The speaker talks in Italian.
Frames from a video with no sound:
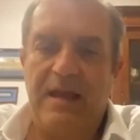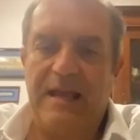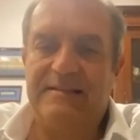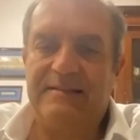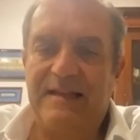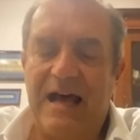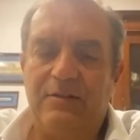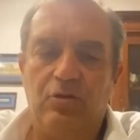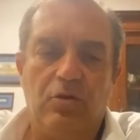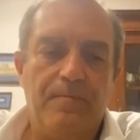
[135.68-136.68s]
è
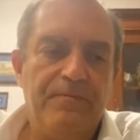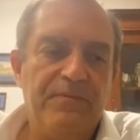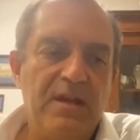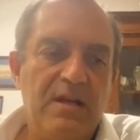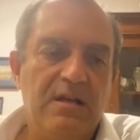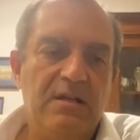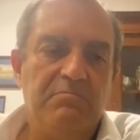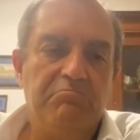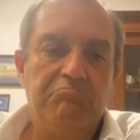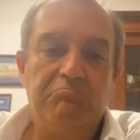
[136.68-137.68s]
stato
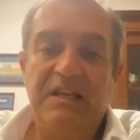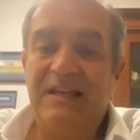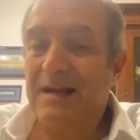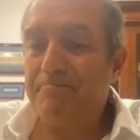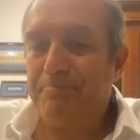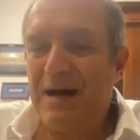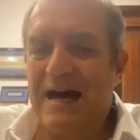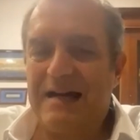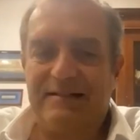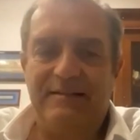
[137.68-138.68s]
in gran
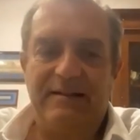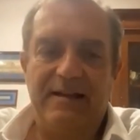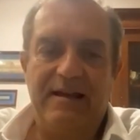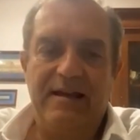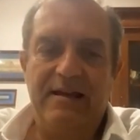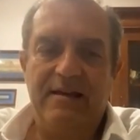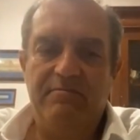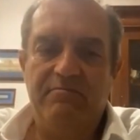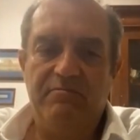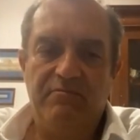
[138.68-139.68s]

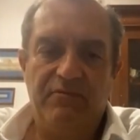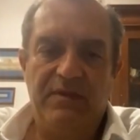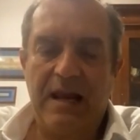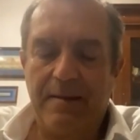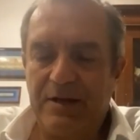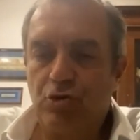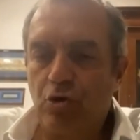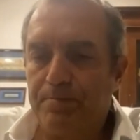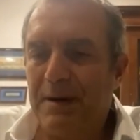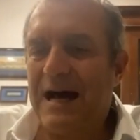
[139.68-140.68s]
parte, nella
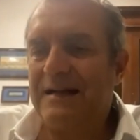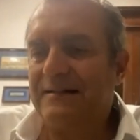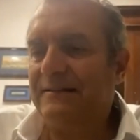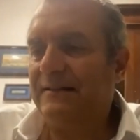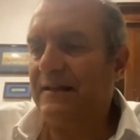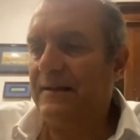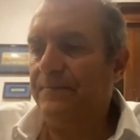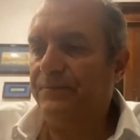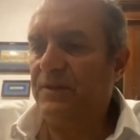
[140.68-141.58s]
maggior parte,